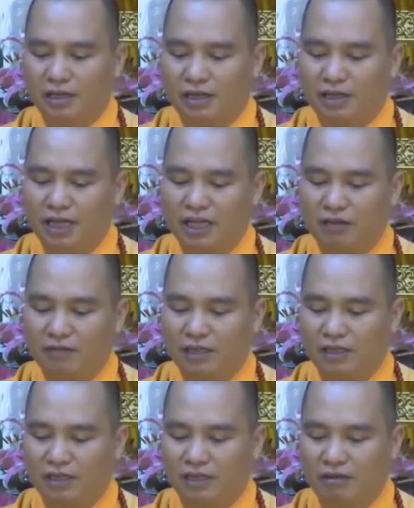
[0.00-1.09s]
ở đây có phật
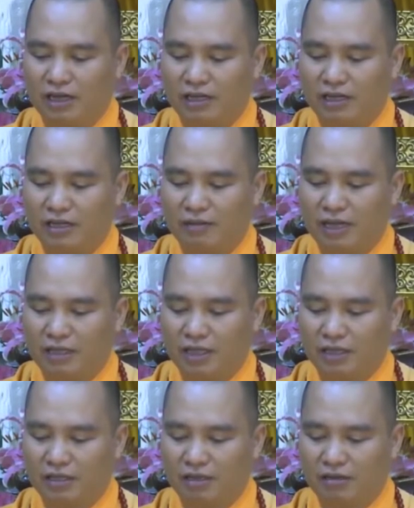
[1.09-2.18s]
tử nó hỏi là kính bạch
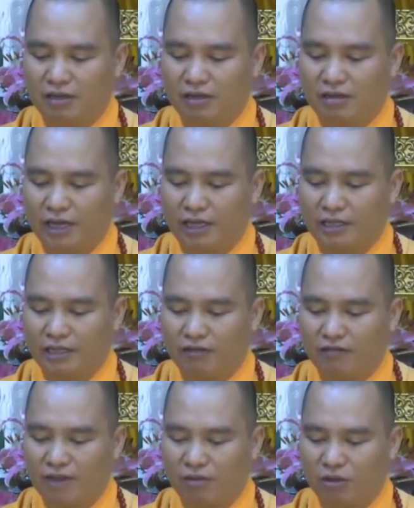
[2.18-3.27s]
thầy cho con hỏi trong
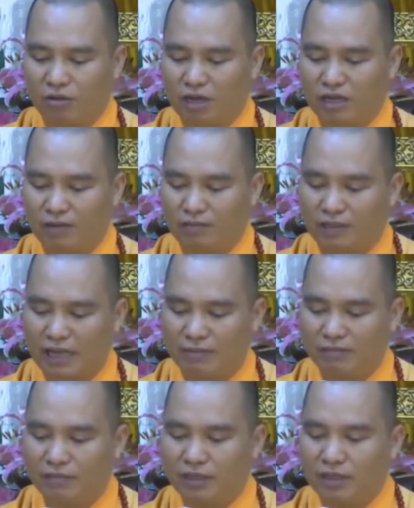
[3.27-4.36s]
pháp hội quan âm
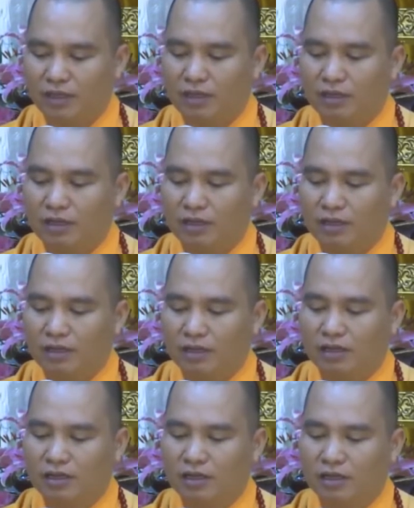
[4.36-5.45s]
tam
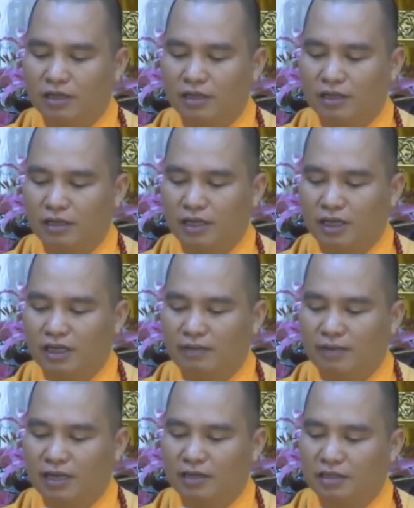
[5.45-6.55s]
thời hệ
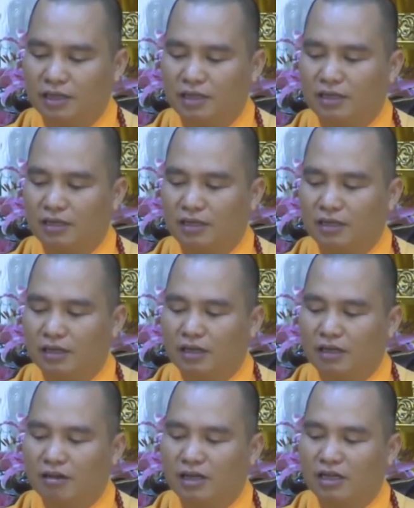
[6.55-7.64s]
niệm lần trước
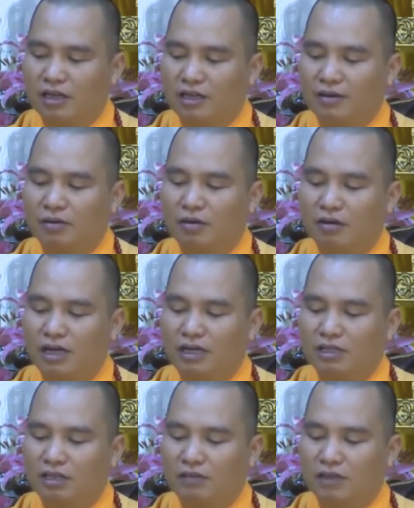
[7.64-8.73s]
con đến cầu con
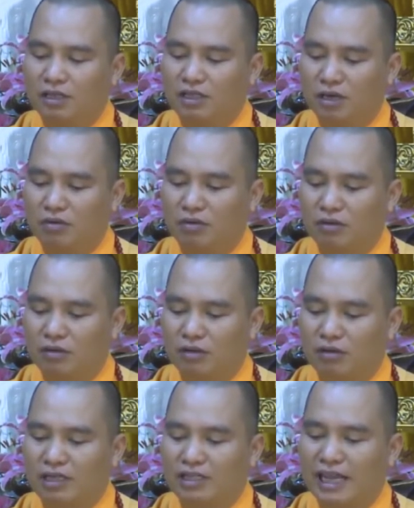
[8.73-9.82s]
cho vợ chồng
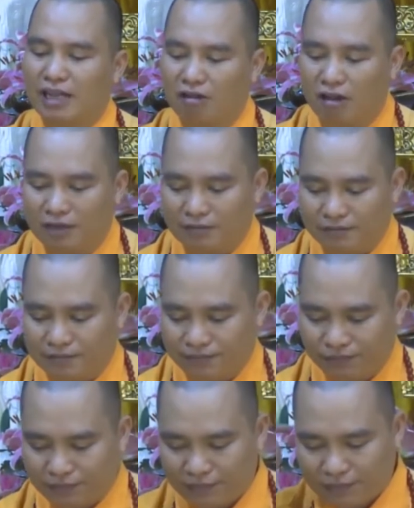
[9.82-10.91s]
con trai con
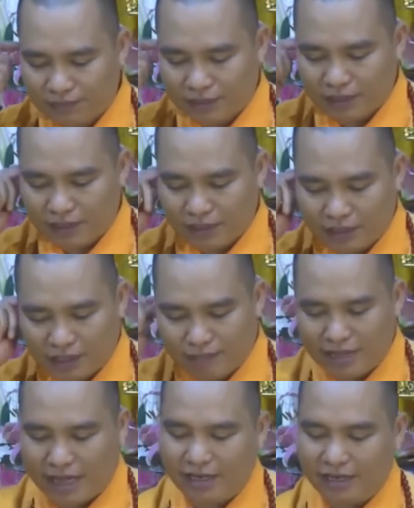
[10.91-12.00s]
à, dạ, chắc là
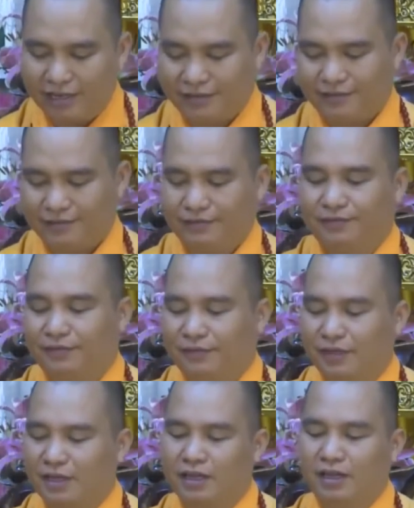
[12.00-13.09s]
mẹ đây
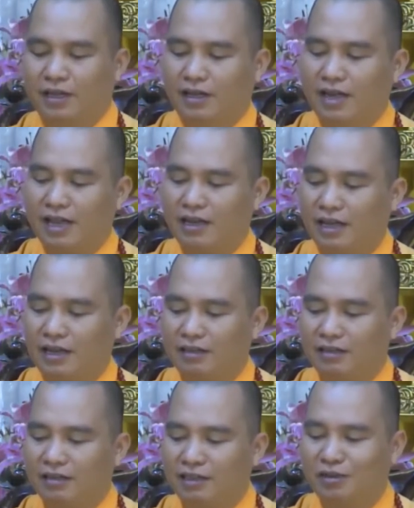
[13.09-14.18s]
nay đã
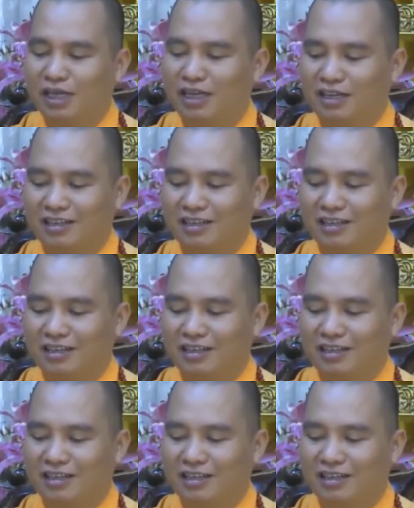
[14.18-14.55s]
được như nguyện